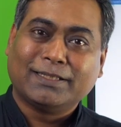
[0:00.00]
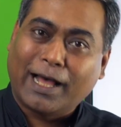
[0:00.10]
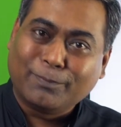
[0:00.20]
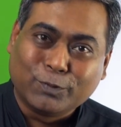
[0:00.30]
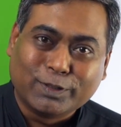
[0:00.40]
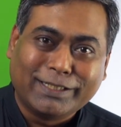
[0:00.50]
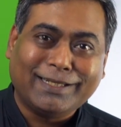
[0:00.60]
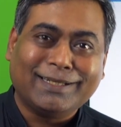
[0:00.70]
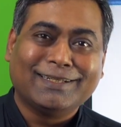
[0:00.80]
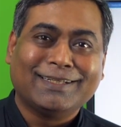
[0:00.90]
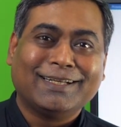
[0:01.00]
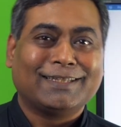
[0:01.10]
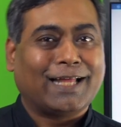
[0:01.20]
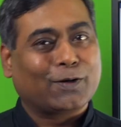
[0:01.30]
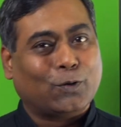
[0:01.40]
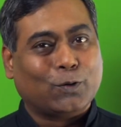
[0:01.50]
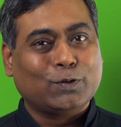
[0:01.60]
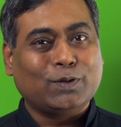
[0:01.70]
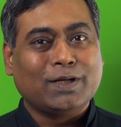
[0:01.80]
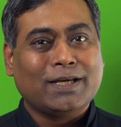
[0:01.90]
না মুরগি না
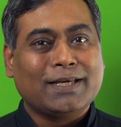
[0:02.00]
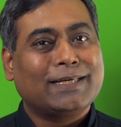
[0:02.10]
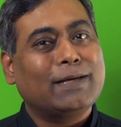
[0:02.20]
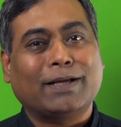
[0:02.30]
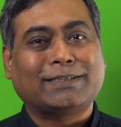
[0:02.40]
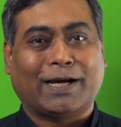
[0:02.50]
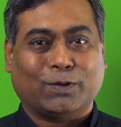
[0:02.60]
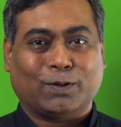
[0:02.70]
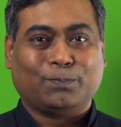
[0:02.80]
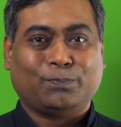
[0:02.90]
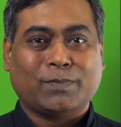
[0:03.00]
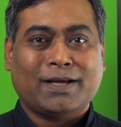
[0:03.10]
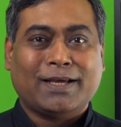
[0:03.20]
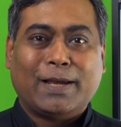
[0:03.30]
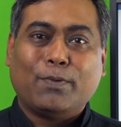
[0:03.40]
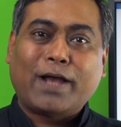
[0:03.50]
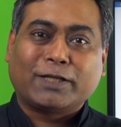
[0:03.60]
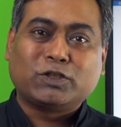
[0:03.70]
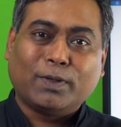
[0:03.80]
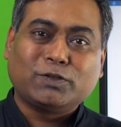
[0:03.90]
গরু কিংবা ছাগল এবং
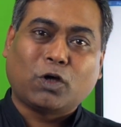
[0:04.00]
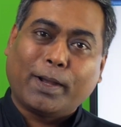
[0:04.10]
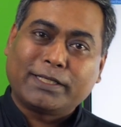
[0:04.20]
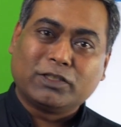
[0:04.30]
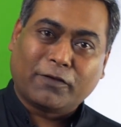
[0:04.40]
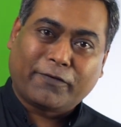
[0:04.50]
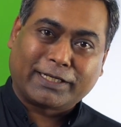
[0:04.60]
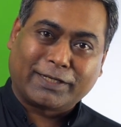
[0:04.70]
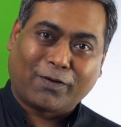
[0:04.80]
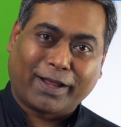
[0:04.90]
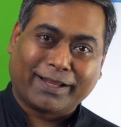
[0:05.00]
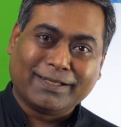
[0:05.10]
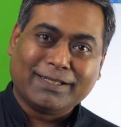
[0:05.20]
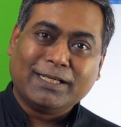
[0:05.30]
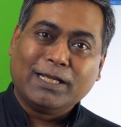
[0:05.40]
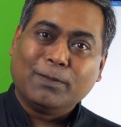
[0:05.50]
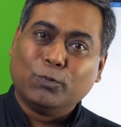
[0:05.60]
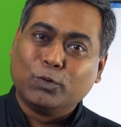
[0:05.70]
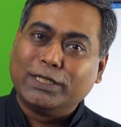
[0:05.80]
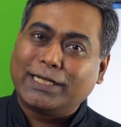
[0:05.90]
একসময় সবাই কিন্তু এফেক্টেড হয়
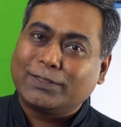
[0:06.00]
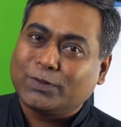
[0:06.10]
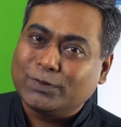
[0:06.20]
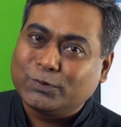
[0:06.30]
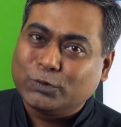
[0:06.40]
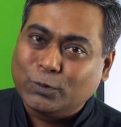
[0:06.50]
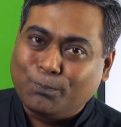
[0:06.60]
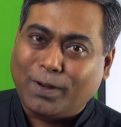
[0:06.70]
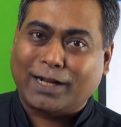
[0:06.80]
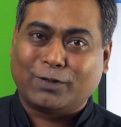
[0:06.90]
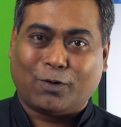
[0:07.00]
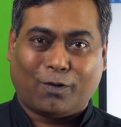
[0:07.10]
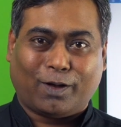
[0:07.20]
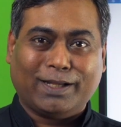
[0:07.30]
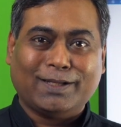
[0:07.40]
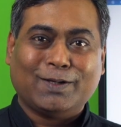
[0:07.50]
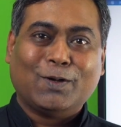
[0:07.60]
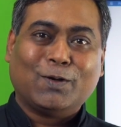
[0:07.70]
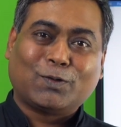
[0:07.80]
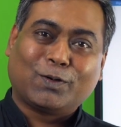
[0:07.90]
মুরগিটার যখন স্যুপ বানানো হয়
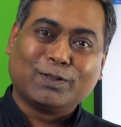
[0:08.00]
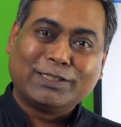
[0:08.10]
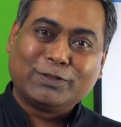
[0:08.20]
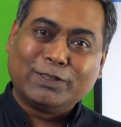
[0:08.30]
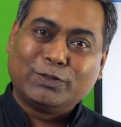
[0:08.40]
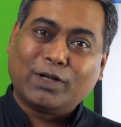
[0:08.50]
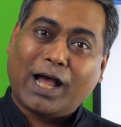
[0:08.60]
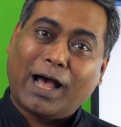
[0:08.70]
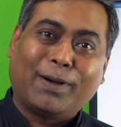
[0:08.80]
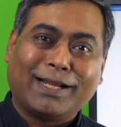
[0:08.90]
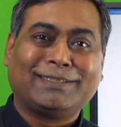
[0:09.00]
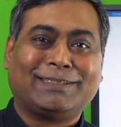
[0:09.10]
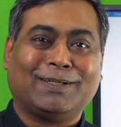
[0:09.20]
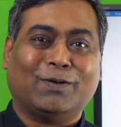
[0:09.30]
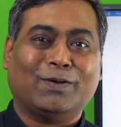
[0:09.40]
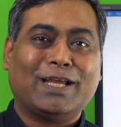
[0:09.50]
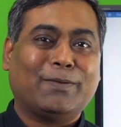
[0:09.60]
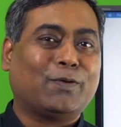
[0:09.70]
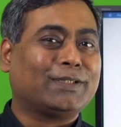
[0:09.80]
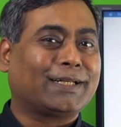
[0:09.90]
তখন কিন্তু ইঁদুর আবার এসছিল
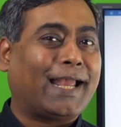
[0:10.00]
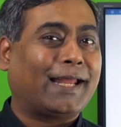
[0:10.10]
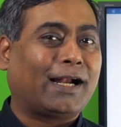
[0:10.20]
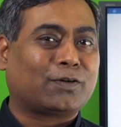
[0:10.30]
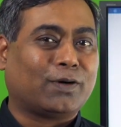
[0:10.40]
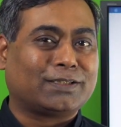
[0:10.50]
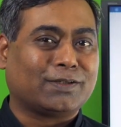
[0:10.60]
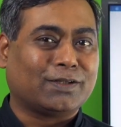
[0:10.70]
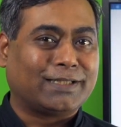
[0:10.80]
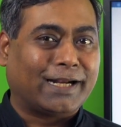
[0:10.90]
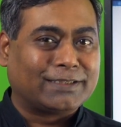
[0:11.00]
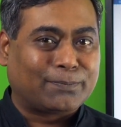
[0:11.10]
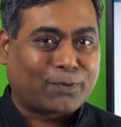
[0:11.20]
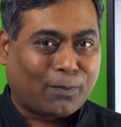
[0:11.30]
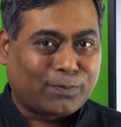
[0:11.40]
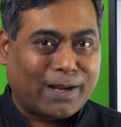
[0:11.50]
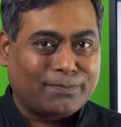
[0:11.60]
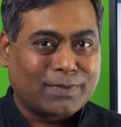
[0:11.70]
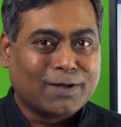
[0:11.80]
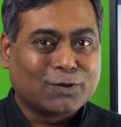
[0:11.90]
এবং ওদেরকে অ্যালার্ট করেছিল যে দেয়ার ইজ এ প্রবলেম
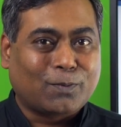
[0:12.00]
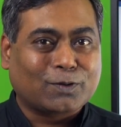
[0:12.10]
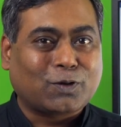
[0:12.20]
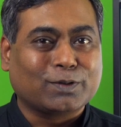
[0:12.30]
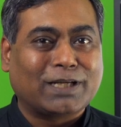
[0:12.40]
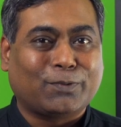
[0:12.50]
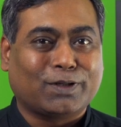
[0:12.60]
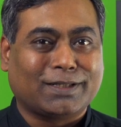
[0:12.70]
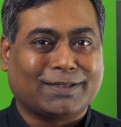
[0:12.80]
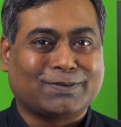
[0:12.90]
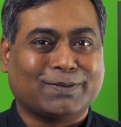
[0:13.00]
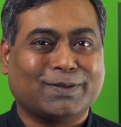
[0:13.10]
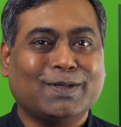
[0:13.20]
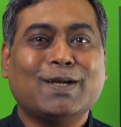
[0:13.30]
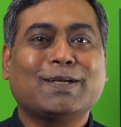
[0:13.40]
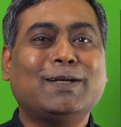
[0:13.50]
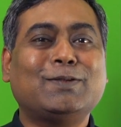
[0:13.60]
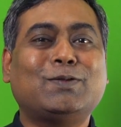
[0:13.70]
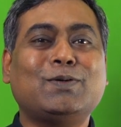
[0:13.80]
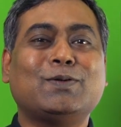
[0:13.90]
তোমরা সমস্যায় পড়তে যাচ্ছ
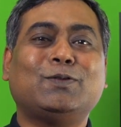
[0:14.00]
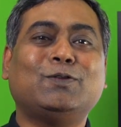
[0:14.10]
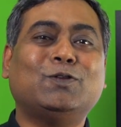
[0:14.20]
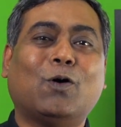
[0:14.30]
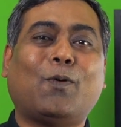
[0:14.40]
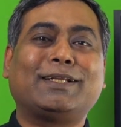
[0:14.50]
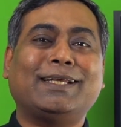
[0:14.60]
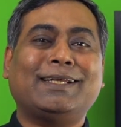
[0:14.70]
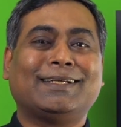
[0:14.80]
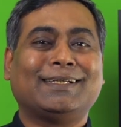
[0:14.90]
কিন্তু নোবডি